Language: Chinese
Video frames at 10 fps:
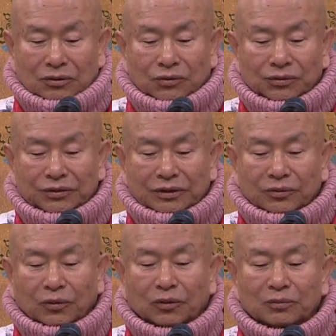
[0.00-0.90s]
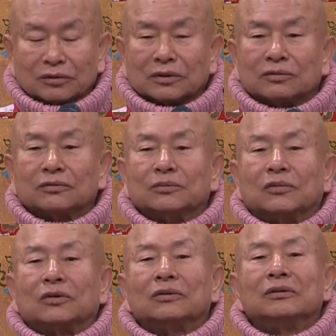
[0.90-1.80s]
尊圣佛母的父
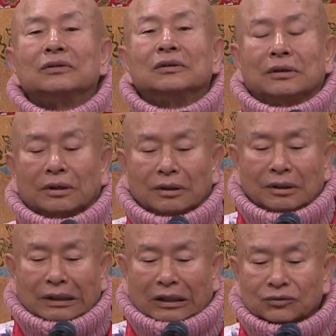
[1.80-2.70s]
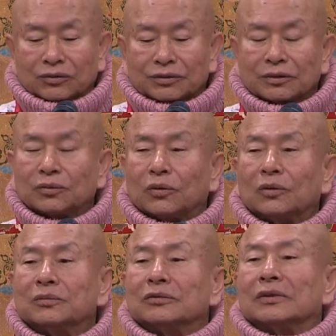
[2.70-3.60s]
母，啊，尊圣佛
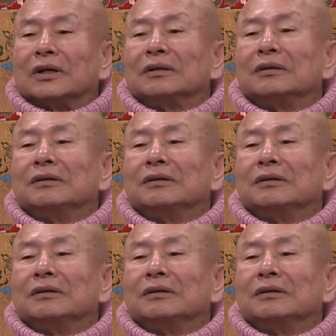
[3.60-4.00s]
母呢？